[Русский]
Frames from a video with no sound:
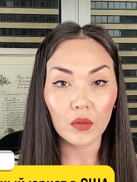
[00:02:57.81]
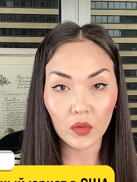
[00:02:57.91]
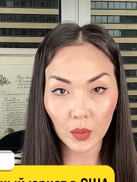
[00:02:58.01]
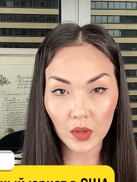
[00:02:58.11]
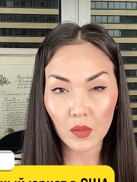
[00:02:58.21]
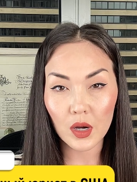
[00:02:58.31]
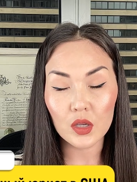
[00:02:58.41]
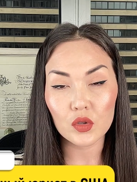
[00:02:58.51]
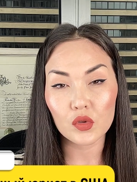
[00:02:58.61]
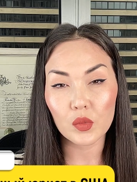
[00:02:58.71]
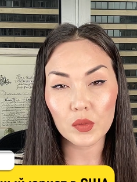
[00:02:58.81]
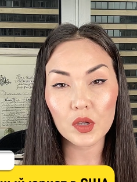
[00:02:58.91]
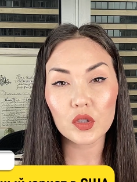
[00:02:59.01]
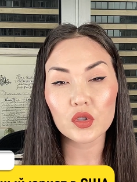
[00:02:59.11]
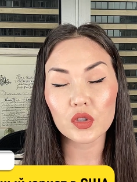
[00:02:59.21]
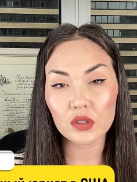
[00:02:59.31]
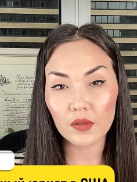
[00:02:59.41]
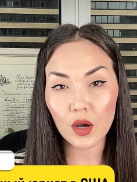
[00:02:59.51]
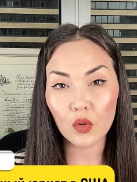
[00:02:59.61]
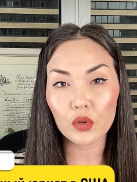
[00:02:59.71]
вы понимаете, что примерно через
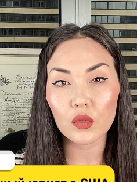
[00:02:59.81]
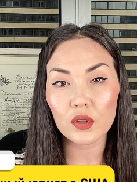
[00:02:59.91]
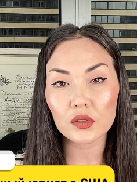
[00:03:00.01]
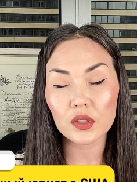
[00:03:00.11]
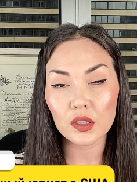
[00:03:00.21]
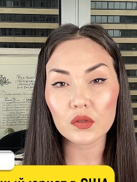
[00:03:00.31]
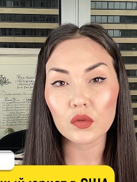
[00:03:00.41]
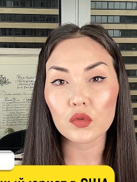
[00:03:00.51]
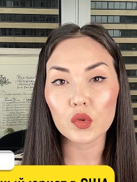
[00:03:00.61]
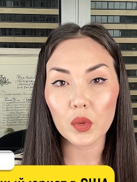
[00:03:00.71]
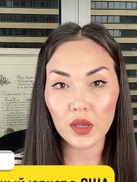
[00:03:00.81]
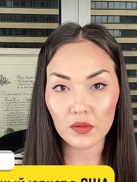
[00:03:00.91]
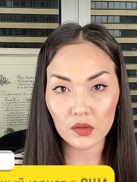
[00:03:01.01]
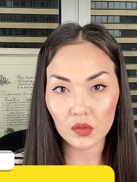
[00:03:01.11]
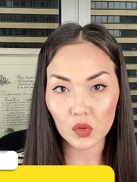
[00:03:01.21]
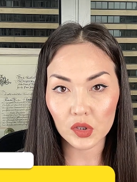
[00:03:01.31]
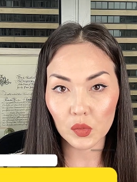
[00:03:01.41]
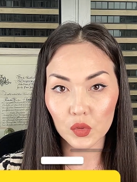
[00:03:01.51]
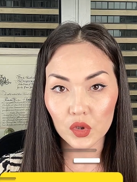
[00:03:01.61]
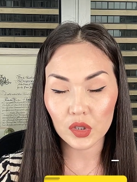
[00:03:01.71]
два года у вас, скорее всего, уже появится возможность для
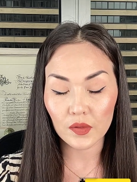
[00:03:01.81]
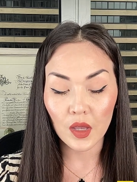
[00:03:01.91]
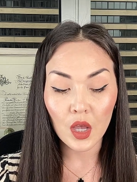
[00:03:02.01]
путешествий.